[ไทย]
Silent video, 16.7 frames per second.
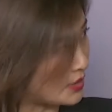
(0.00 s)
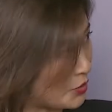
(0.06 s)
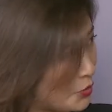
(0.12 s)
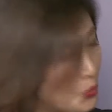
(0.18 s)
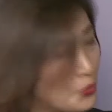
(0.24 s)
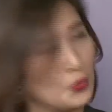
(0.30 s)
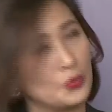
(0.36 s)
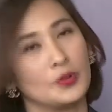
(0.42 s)
ซี
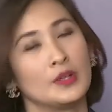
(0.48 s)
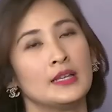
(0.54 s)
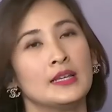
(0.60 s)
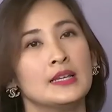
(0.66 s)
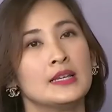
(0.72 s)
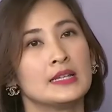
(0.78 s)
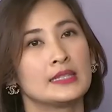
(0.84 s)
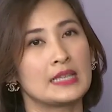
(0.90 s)
โอ
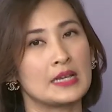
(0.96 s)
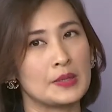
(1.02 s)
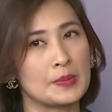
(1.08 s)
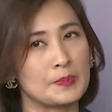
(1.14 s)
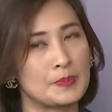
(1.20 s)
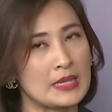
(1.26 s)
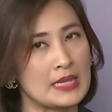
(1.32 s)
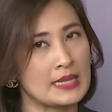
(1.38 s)
แต่
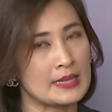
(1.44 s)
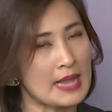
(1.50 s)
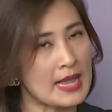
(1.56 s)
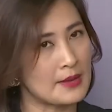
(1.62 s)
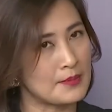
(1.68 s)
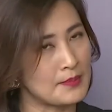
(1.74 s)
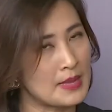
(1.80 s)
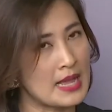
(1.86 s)
ปี
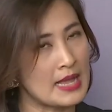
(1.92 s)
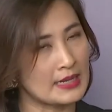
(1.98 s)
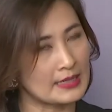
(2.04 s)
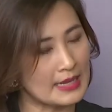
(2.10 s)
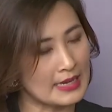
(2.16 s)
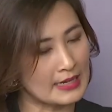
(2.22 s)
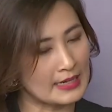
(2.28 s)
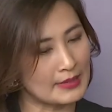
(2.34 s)
ถัดมา
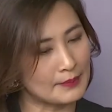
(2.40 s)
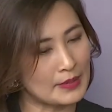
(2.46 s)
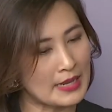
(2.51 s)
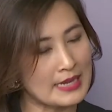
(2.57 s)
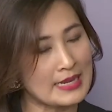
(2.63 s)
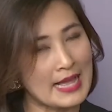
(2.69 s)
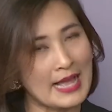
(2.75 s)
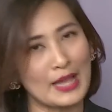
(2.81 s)
ค
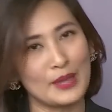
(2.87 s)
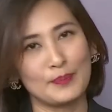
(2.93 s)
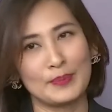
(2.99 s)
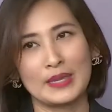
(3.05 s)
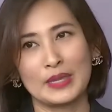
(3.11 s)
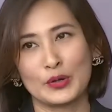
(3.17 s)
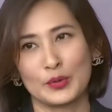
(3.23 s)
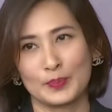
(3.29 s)
ล้า
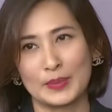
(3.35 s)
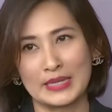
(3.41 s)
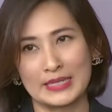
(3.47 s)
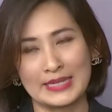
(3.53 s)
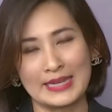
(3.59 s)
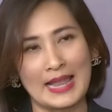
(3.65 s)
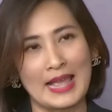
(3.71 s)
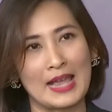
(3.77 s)
ยๆปีของปี
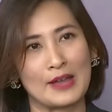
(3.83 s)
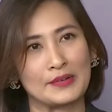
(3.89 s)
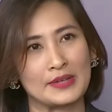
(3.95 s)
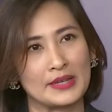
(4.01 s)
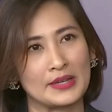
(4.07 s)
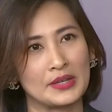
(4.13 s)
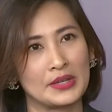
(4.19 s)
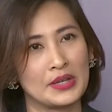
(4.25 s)
ที่แล้ว
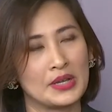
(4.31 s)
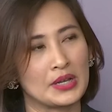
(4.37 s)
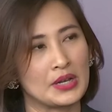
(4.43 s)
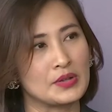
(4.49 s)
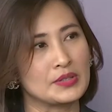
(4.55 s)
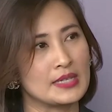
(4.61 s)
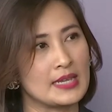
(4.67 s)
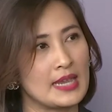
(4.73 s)
เนี่ย
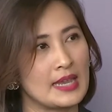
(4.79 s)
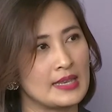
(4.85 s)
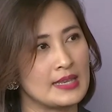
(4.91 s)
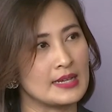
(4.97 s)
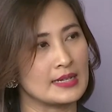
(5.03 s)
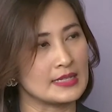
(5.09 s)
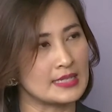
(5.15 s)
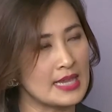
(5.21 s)
เราจะเห็น
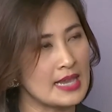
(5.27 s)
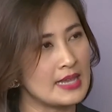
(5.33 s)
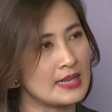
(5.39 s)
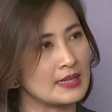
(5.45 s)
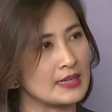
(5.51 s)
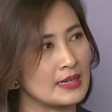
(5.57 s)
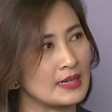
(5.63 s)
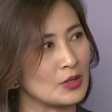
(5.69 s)
อย่างเช่
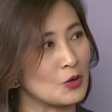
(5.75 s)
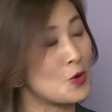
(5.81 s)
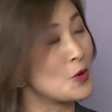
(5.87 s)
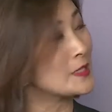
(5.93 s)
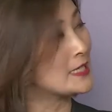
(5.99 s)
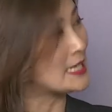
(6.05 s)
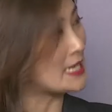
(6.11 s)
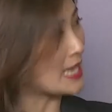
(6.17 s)
นโฆษ